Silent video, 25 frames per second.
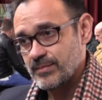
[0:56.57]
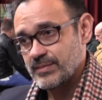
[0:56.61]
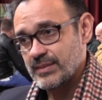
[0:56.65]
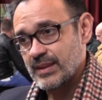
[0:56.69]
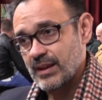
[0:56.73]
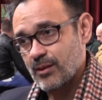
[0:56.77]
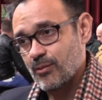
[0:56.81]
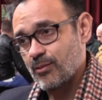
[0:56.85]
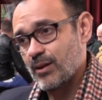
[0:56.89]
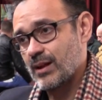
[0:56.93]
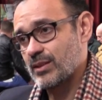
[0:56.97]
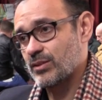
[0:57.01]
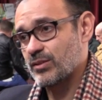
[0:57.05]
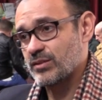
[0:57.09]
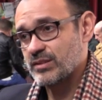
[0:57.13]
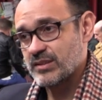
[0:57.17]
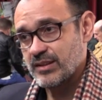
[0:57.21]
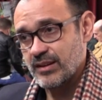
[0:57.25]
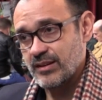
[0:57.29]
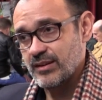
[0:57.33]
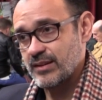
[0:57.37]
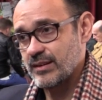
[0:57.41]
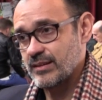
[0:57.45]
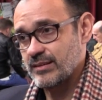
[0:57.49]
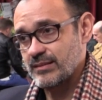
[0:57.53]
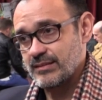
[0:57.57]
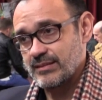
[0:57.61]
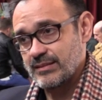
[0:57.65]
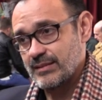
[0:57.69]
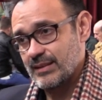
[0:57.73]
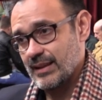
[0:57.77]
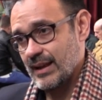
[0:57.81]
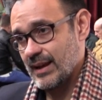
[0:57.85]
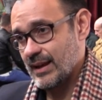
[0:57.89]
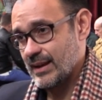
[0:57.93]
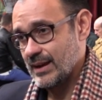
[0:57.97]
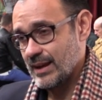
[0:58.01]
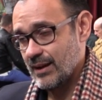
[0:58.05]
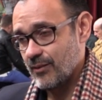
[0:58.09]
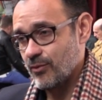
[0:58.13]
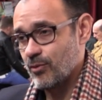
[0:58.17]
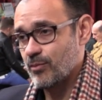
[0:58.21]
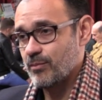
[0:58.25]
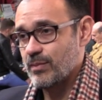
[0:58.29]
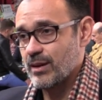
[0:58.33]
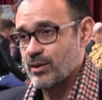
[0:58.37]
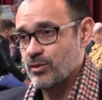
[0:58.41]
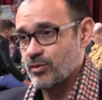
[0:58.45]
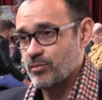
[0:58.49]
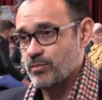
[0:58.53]
de cuando se, la,
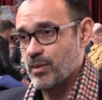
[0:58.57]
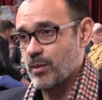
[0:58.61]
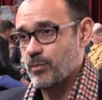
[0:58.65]
bomba los